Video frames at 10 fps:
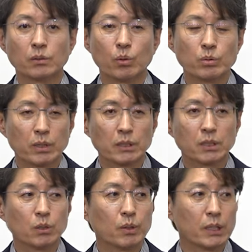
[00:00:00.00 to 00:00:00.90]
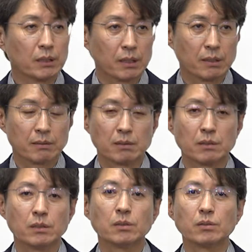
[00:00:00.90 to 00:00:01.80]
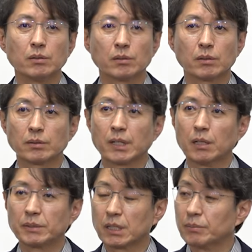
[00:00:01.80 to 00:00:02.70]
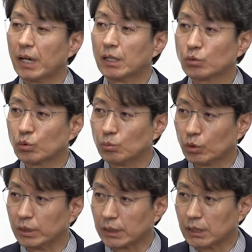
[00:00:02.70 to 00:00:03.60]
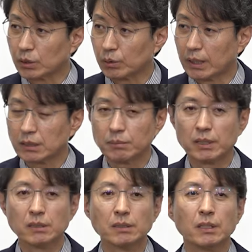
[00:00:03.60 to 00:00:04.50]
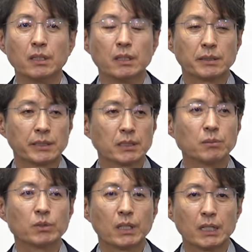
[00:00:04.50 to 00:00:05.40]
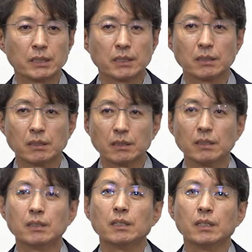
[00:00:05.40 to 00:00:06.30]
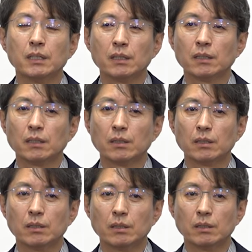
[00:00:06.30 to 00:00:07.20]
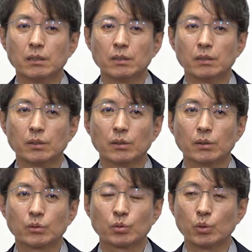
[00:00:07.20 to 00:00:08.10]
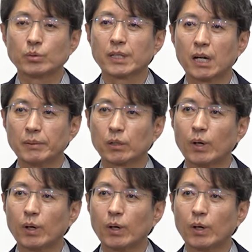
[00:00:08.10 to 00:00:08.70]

용역의 결과에 따라서는 사업에 참여 안 할 수도 물론 있겠죠. 하지만은 지금까지의 어, 주요 사업의